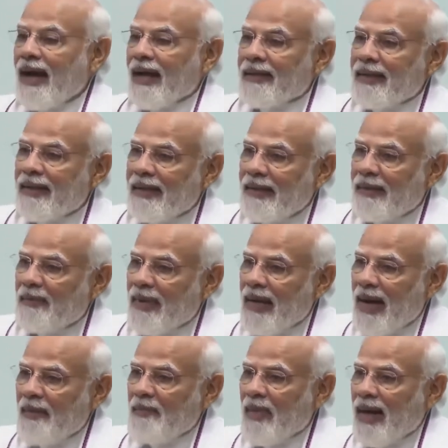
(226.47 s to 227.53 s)
साथ ही
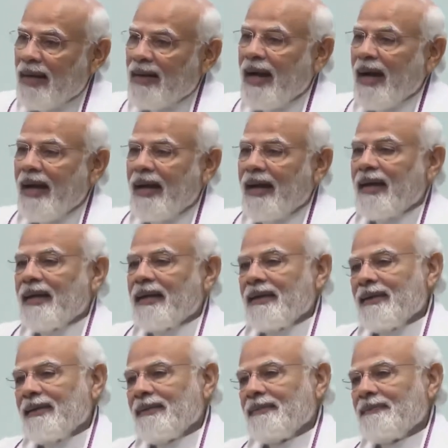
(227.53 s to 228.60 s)
मेरा मानना है
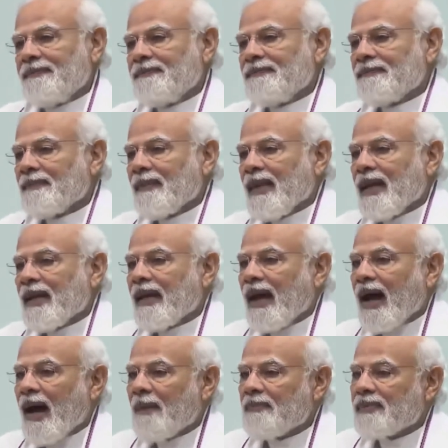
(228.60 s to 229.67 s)
कि
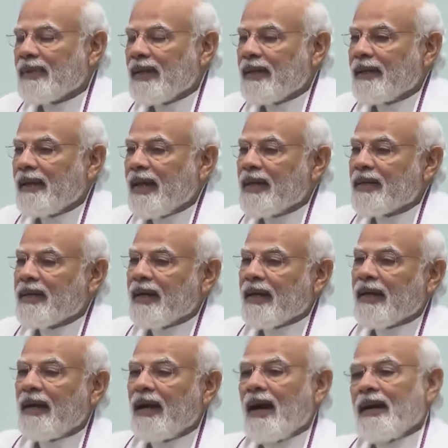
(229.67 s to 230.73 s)
आपसे देश के
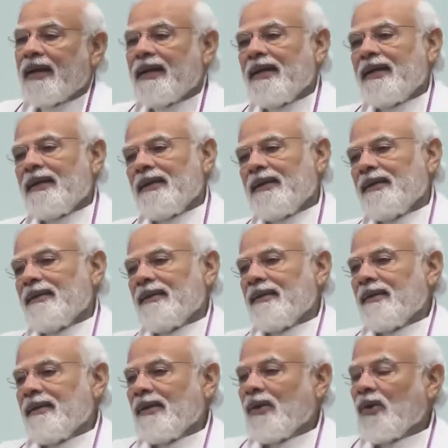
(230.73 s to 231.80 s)
खिलाड़ी
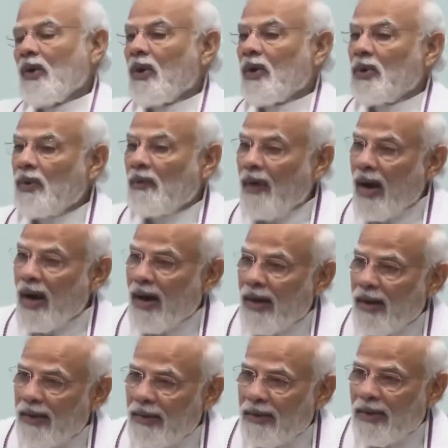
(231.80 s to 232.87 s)
और युवा
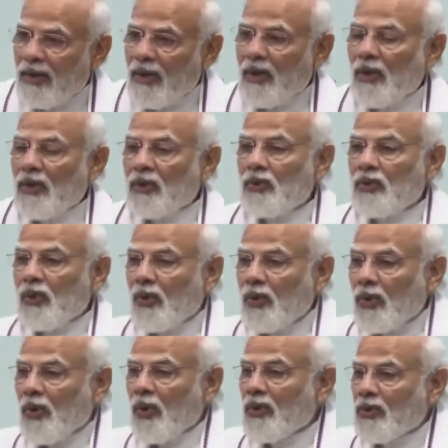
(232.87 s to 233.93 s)

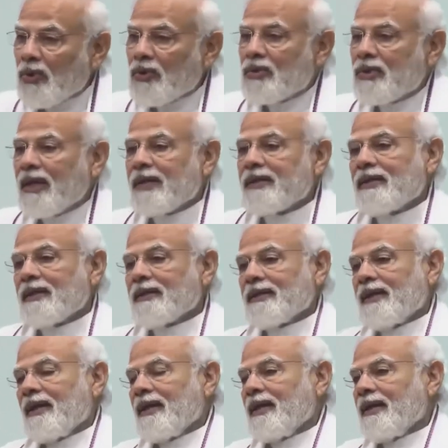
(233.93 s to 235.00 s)
दोनों जो सीख
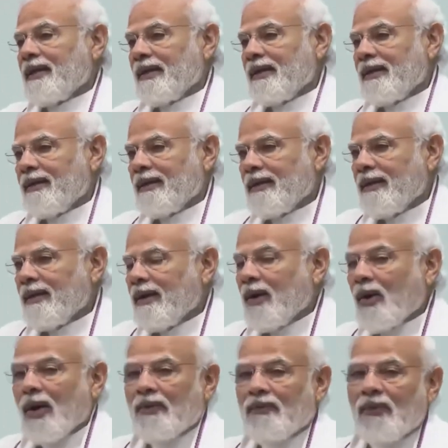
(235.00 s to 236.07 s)
सकते हैं
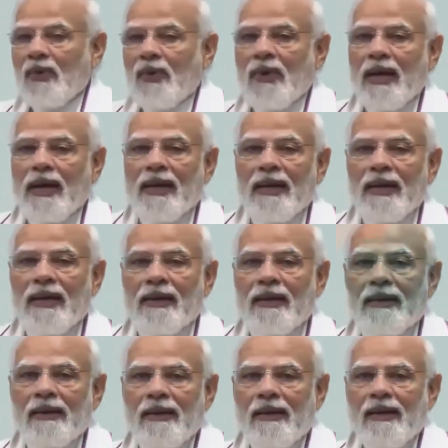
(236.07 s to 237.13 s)
और वो है
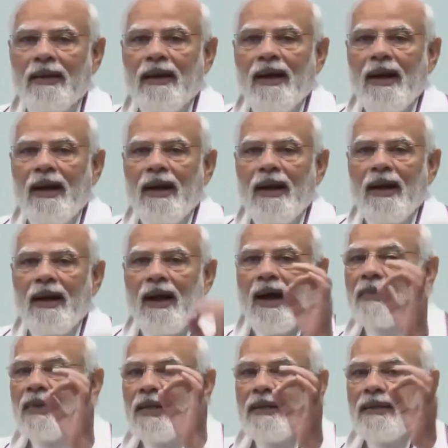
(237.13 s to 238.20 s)

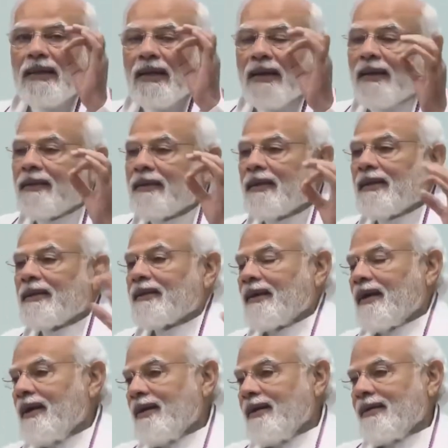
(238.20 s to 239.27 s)
आपकी
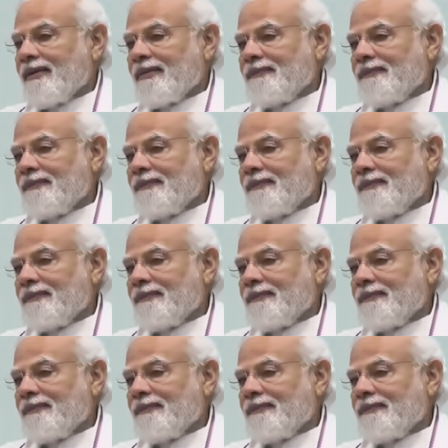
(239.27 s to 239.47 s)
निरंतरता